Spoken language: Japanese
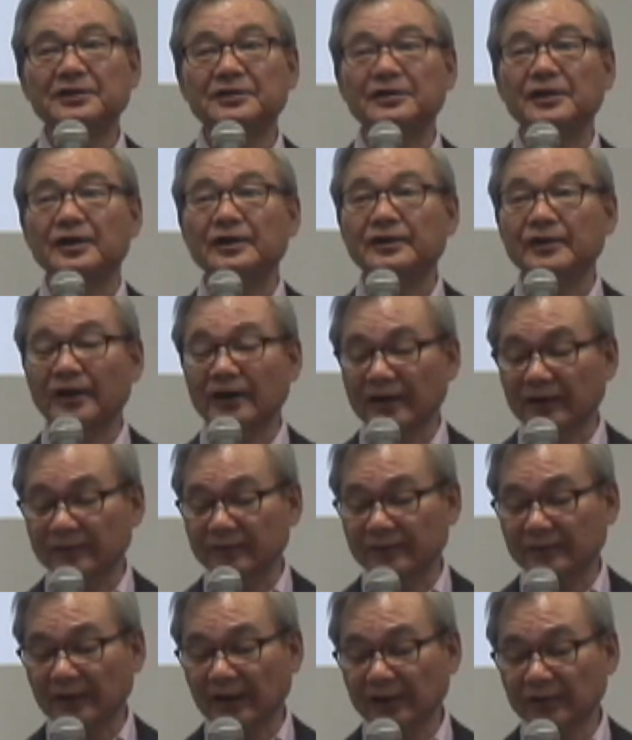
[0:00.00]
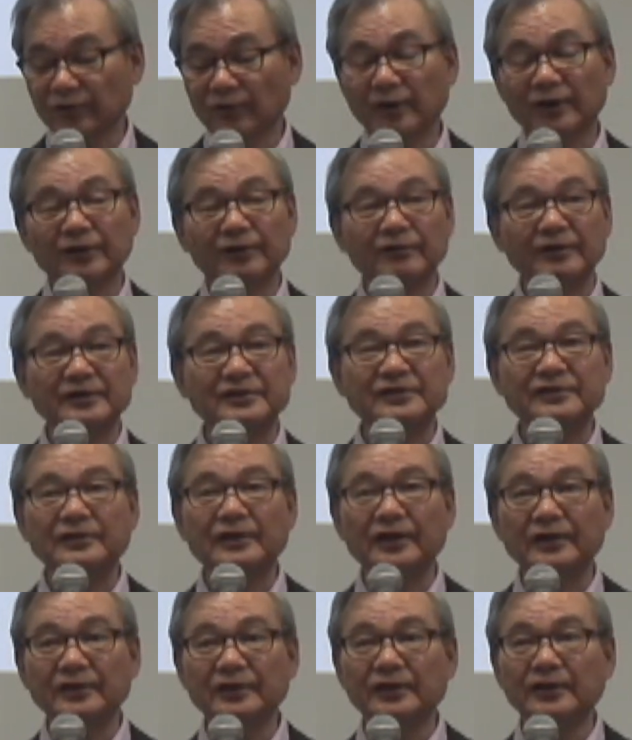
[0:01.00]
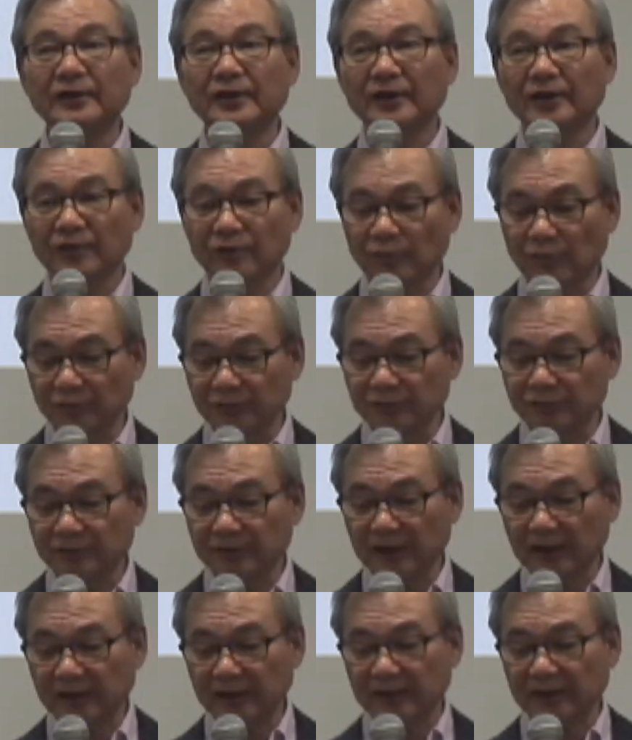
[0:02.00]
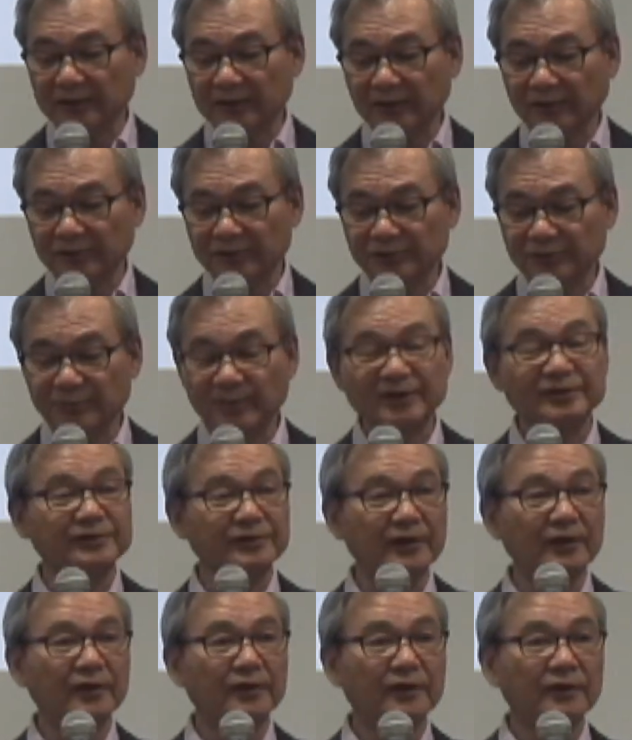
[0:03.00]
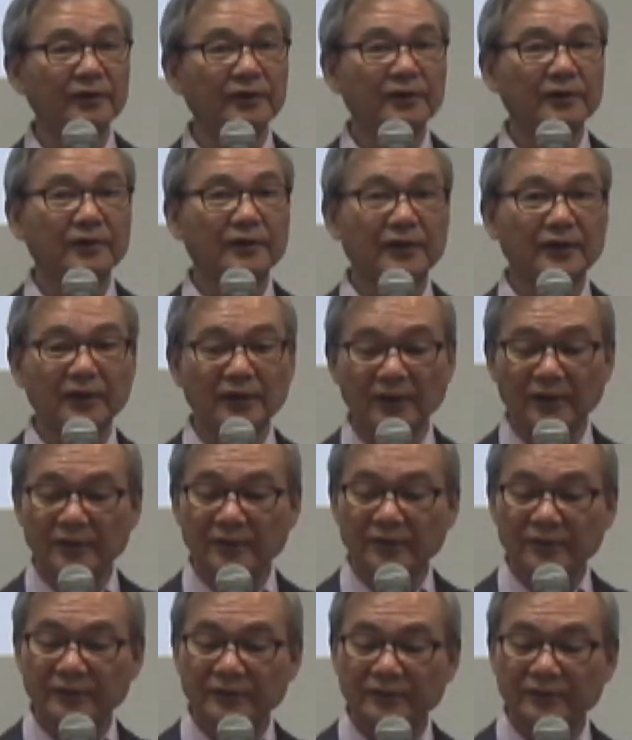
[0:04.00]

来ていなかったヨハネは常にこういう書き方をしますねだから